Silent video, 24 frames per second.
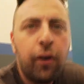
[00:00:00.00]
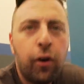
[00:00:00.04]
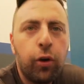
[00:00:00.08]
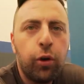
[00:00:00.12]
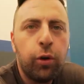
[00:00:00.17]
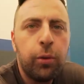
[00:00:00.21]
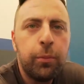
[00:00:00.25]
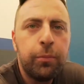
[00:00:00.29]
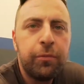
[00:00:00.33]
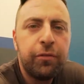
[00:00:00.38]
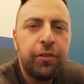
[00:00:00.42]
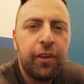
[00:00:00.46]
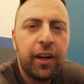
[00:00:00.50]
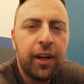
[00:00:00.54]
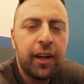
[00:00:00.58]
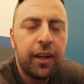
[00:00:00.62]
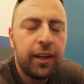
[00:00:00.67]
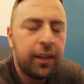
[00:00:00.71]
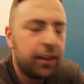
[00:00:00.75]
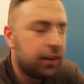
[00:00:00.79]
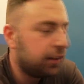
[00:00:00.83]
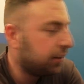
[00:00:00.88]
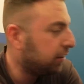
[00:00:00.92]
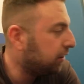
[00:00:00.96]
Warum?
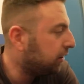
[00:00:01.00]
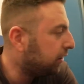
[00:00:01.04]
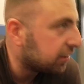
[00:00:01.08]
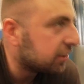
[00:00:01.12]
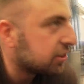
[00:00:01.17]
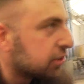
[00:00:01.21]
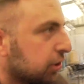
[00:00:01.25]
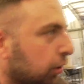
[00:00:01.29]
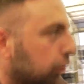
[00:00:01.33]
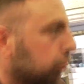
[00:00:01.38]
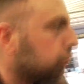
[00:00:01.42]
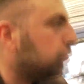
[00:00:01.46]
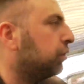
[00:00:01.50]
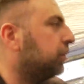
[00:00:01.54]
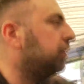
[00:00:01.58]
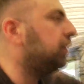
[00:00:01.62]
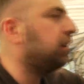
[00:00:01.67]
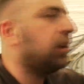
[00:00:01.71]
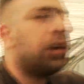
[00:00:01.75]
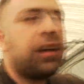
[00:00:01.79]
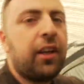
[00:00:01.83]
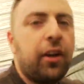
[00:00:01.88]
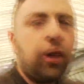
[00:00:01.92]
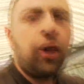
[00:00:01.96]
Weil das Auto
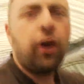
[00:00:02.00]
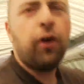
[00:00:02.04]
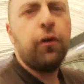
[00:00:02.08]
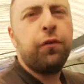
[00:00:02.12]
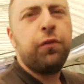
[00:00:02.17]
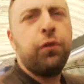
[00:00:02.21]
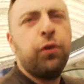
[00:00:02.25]
hier grau